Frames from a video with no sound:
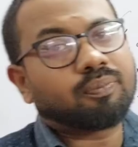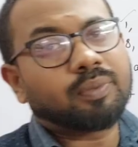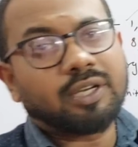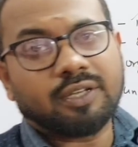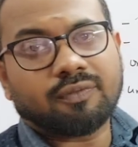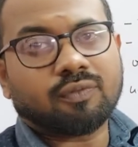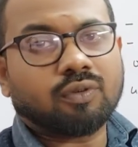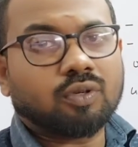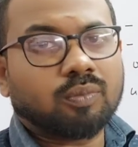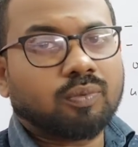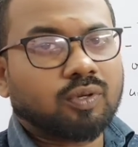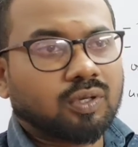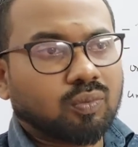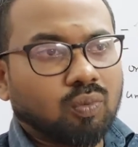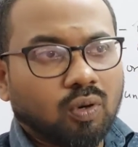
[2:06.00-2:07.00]
பிடிஎஃப் கொடுக்க
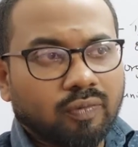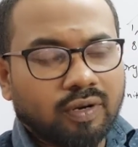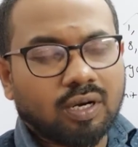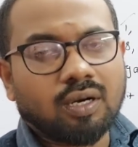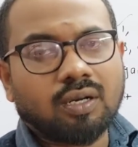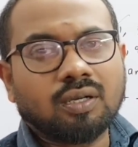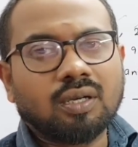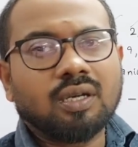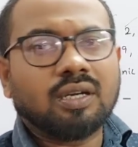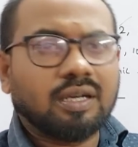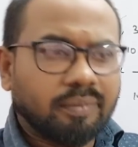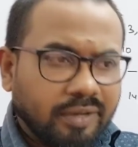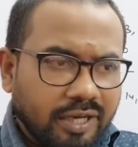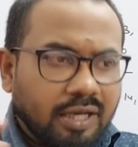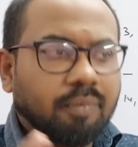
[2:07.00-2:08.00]
போகிறேன் ஓவரால்
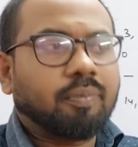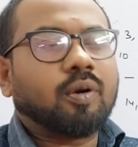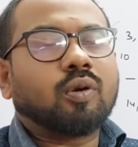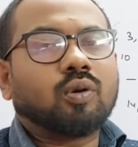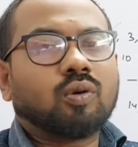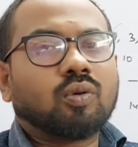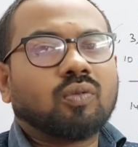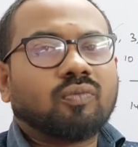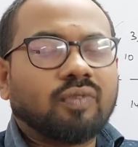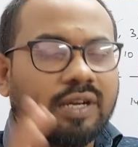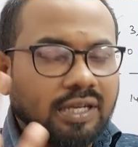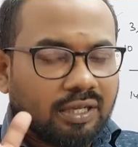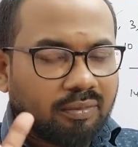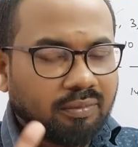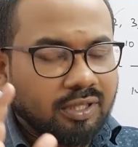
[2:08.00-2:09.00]
நம்ம என்ன பண்ணணும்
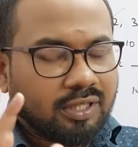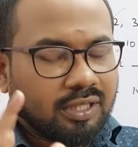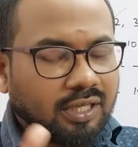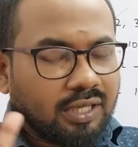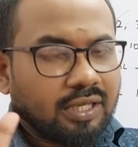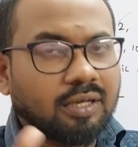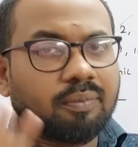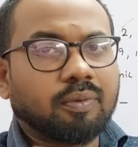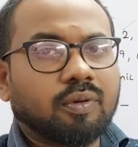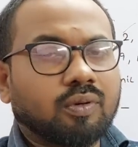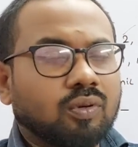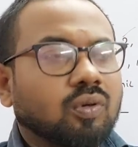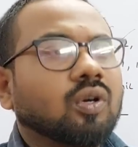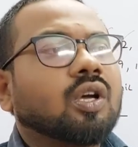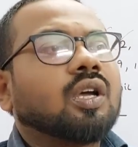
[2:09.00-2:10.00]
ஃபைனல் மினிட்டில் என்ன
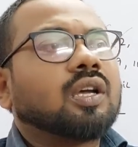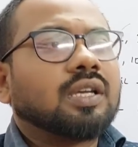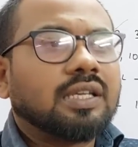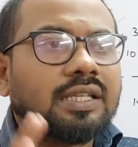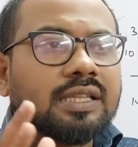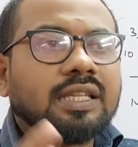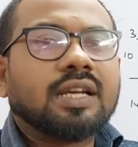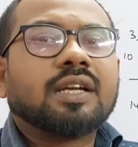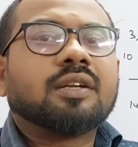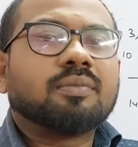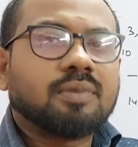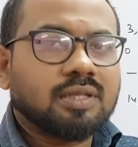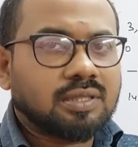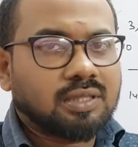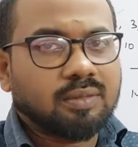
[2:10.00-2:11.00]
பண்ணணும் இந்த ரெண்டு
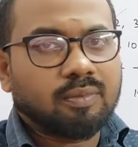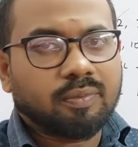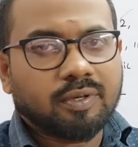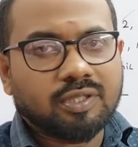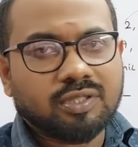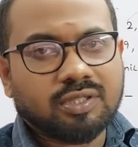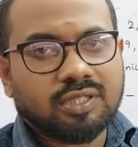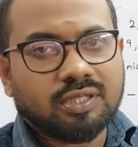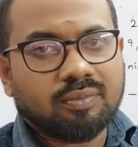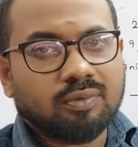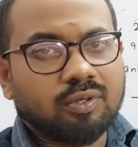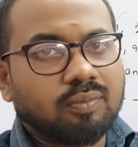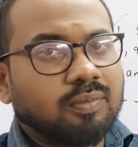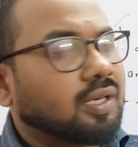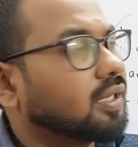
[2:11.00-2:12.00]
மாதம் நம்ம படித்து தீர்க்க
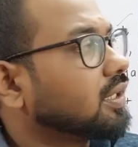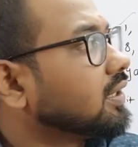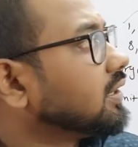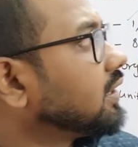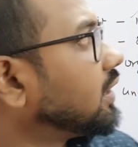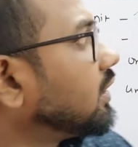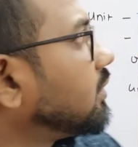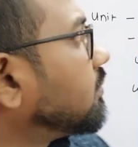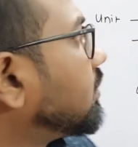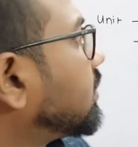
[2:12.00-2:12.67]
முடியுமா இந்த ரெண்டு